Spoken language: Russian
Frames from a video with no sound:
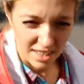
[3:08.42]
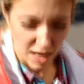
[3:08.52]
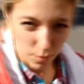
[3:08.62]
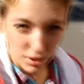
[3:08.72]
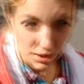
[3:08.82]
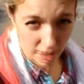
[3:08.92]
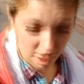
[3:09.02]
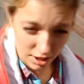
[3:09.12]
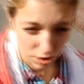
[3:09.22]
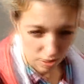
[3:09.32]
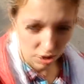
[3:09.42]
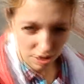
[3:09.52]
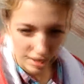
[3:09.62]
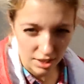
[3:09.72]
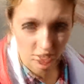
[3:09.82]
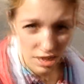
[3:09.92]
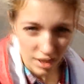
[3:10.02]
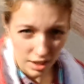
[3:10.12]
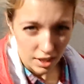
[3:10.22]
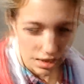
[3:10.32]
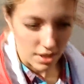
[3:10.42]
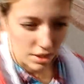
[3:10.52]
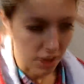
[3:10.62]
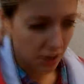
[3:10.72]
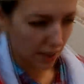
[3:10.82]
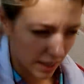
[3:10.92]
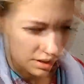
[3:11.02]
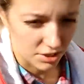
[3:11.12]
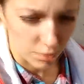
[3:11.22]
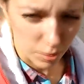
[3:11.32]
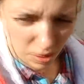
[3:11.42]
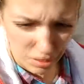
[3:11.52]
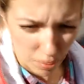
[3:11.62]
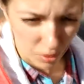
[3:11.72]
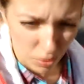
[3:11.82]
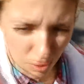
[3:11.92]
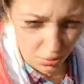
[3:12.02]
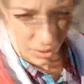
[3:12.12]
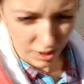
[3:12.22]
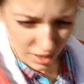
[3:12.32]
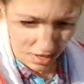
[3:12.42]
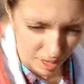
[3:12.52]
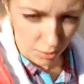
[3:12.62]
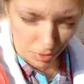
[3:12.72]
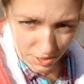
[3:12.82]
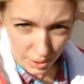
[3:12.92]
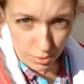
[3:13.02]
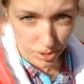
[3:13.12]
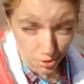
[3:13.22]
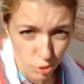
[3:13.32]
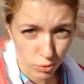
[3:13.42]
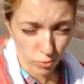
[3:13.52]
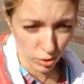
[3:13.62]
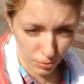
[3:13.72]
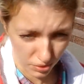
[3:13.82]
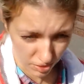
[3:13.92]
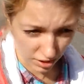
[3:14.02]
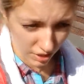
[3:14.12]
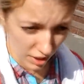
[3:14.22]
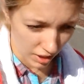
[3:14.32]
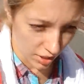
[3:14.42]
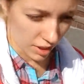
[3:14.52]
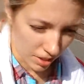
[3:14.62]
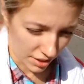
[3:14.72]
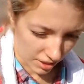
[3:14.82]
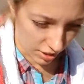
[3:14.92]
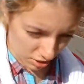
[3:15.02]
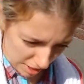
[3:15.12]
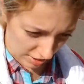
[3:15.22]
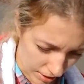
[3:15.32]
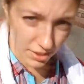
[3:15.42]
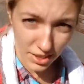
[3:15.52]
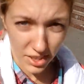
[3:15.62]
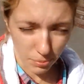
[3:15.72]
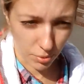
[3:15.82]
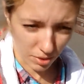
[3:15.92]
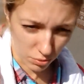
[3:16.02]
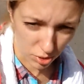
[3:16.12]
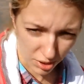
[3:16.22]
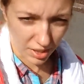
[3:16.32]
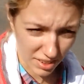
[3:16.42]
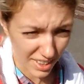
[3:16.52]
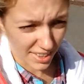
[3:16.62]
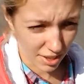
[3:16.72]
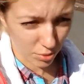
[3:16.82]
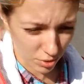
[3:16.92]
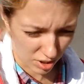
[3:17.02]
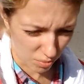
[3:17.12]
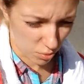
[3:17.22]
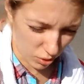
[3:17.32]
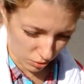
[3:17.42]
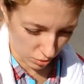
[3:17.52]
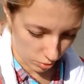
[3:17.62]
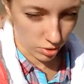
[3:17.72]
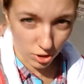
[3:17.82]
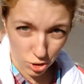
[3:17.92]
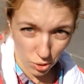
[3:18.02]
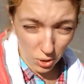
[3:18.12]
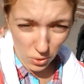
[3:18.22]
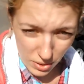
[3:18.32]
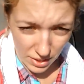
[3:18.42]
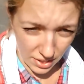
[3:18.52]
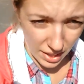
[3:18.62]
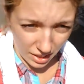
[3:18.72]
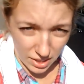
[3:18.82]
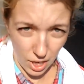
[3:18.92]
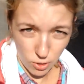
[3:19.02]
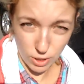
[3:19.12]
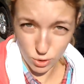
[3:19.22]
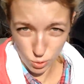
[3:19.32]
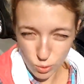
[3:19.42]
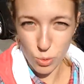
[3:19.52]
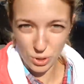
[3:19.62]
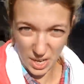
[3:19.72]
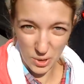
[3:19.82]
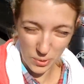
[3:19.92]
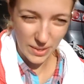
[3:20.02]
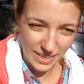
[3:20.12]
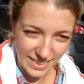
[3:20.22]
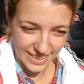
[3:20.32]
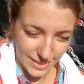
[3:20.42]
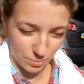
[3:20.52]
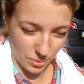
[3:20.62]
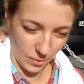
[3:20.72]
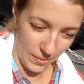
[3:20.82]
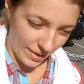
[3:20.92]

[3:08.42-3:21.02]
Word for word: самое интересное, что начинаешь ценить реально тепло и погоду, когда целыми днями сидишь в офисе. Я так жарко одета, потому что когда я иду на работу, еще холодно, а когда ухожу, уже холодно и темно.